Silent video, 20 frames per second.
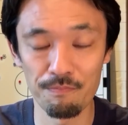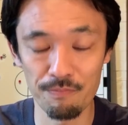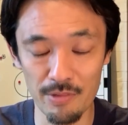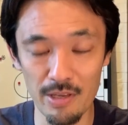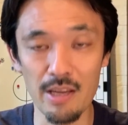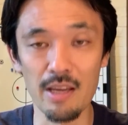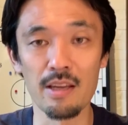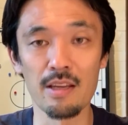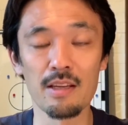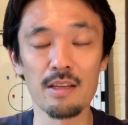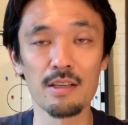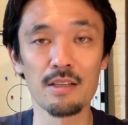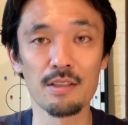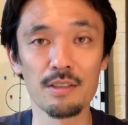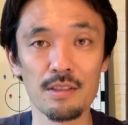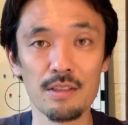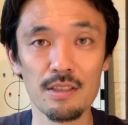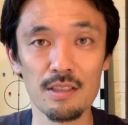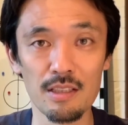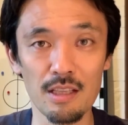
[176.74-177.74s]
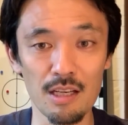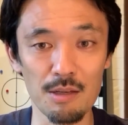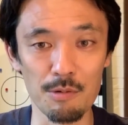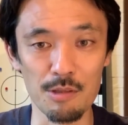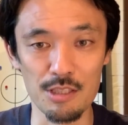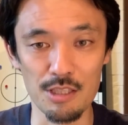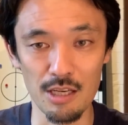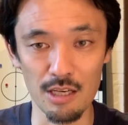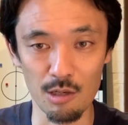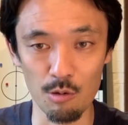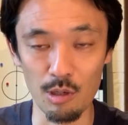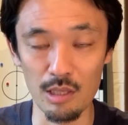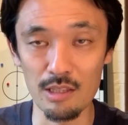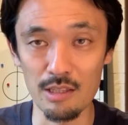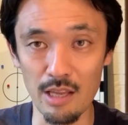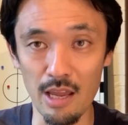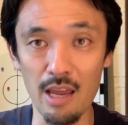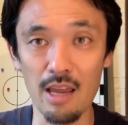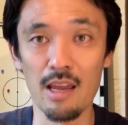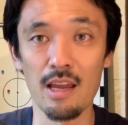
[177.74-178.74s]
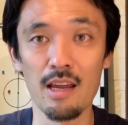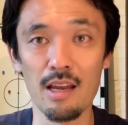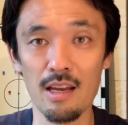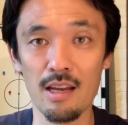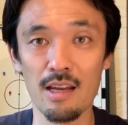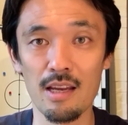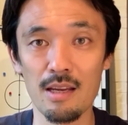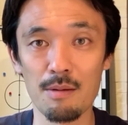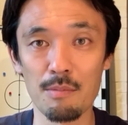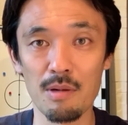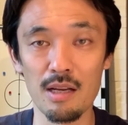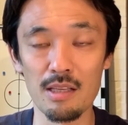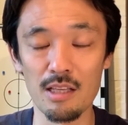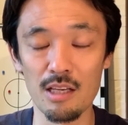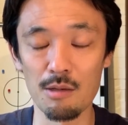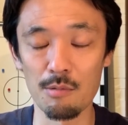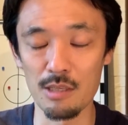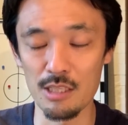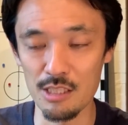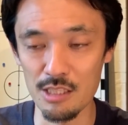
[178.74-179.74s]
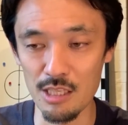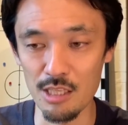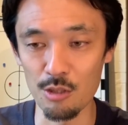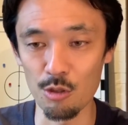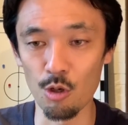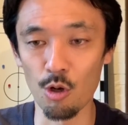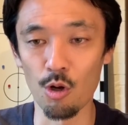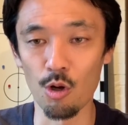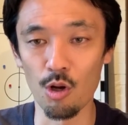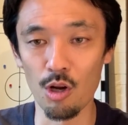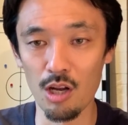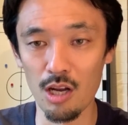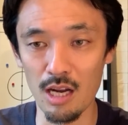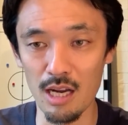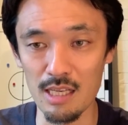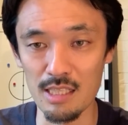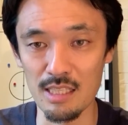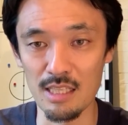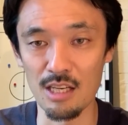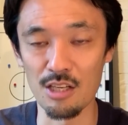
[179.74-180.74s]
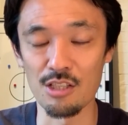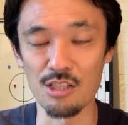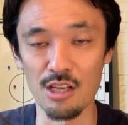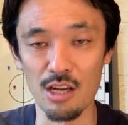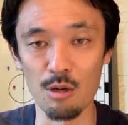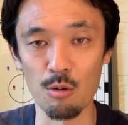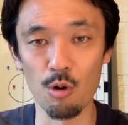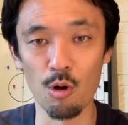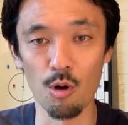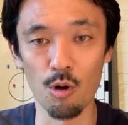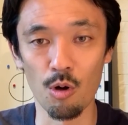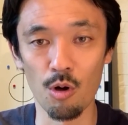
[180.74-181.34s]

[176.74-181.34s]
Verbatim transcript: で、例えば試合が終わって、まあ、例えばシティとアーサナの試合を、